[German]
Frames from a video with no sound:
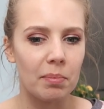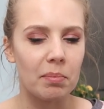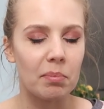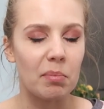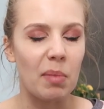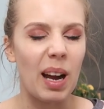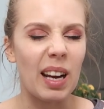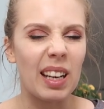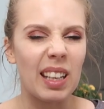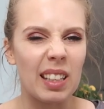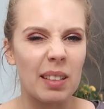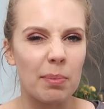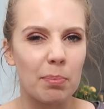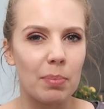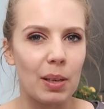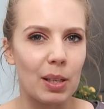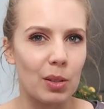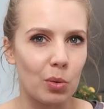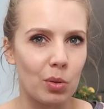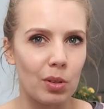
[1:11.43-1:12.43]
Mag ich
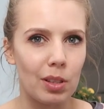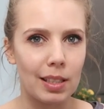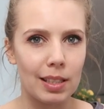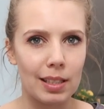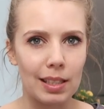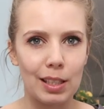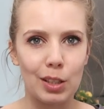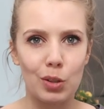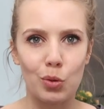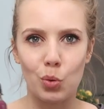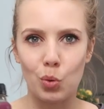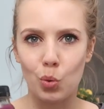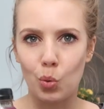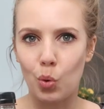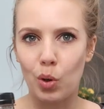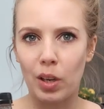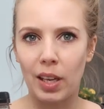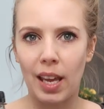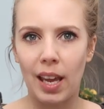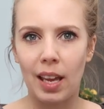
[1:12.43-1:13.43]
persönlich nicht
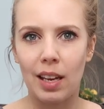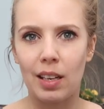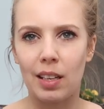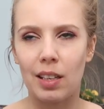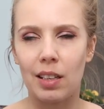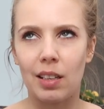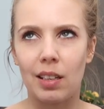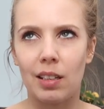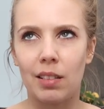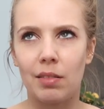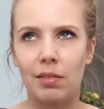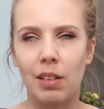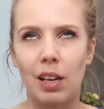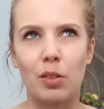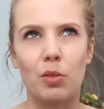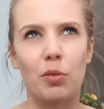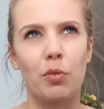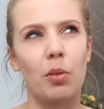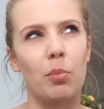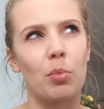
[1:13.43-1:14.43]
so gerne,
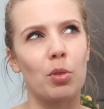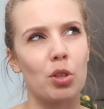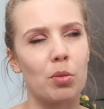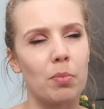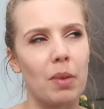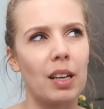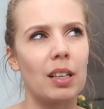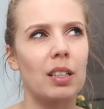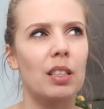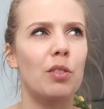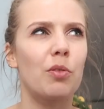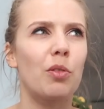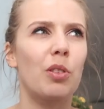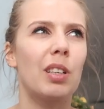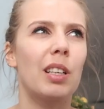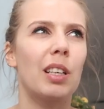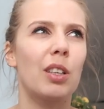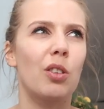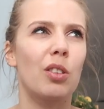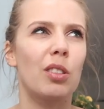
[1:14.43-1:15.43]
also vom Geschmack nicht,
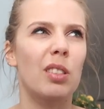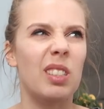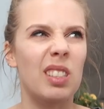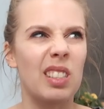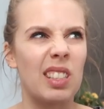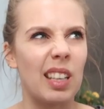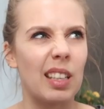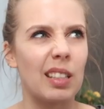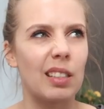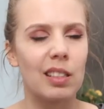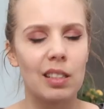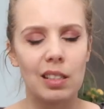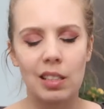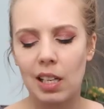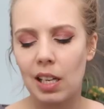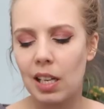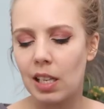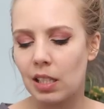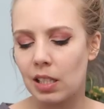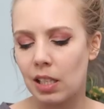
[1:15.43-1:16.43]
von der Konsistenz
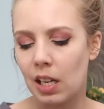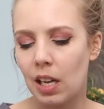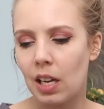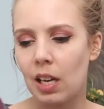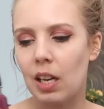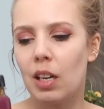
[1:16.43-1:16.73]
nicht.